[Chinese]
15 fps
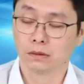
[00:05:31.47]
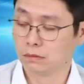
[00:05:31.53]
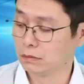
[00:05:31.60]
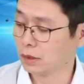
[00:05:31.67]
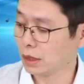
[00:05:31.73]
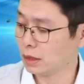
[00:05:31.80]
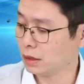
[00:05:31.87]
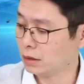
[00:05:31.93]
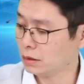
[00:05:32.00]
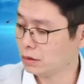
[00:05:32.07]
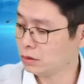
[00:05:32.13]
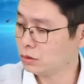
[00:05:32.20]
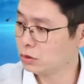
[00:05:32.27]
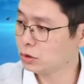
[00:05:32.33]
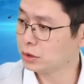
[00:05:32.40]
那
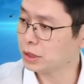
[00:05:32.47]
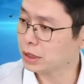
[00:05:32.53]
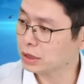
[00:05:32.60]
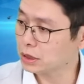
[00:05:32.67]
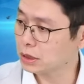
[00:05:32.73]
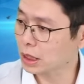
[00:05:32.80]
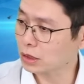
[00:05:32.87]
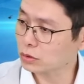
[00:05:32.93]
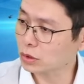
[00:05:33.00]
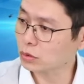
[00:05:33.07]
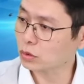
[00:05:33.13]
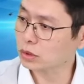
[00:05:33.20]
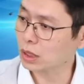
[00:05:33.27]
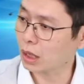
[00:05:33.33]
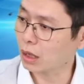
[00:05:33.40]
去年技嘉赚
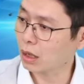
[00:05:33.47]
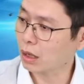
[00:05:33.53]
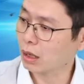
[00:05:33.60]
多少？